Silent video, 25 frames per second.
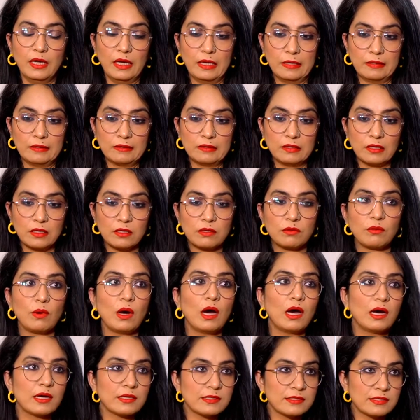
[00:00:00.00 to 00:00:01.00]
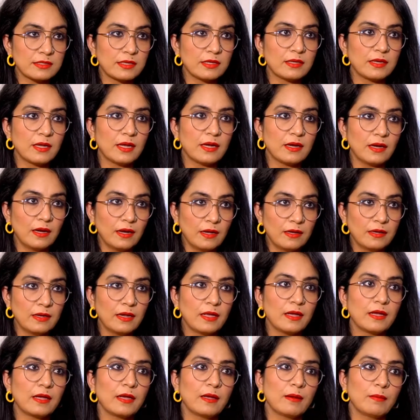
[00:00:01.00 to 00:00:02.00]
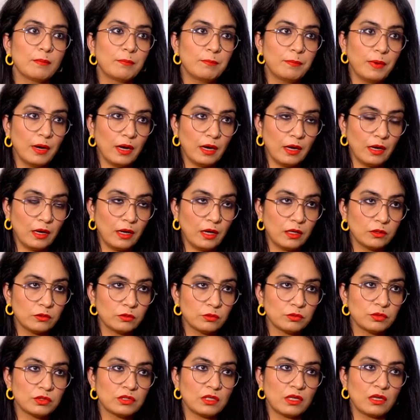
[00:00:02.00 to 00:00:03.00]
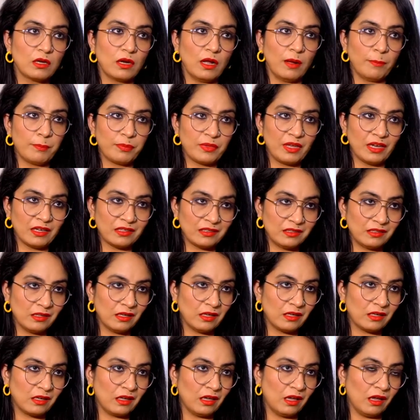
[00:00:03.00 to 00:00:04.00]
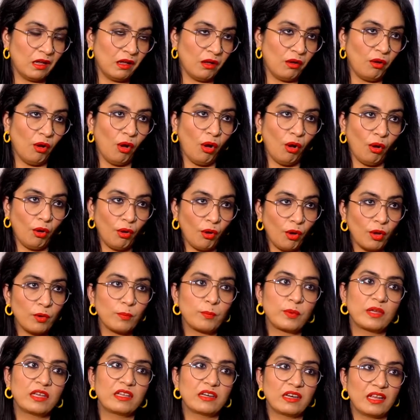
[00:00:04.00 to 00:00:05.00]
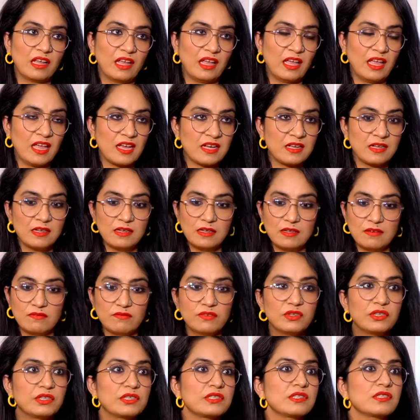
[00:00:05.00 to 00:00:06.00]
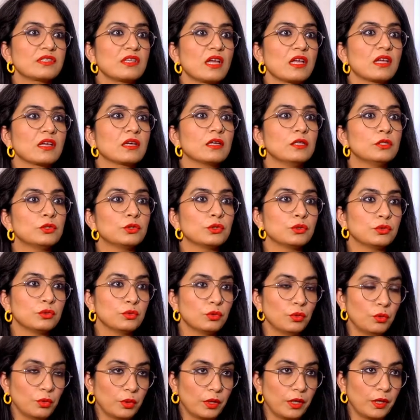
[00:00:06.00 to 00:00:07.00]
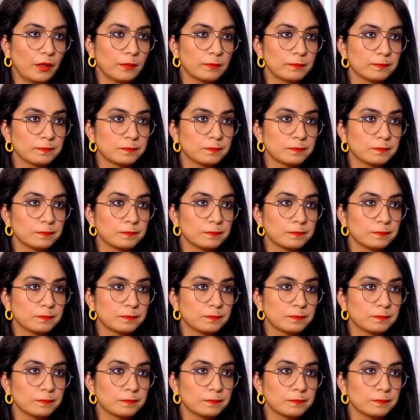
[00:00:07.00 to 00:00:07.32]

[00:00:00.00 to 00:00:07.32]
एक दरख्वास्त से निकालने के बाद उनसे रबता किया गया और फिर एक विशेष साइकिल शुरू हो गया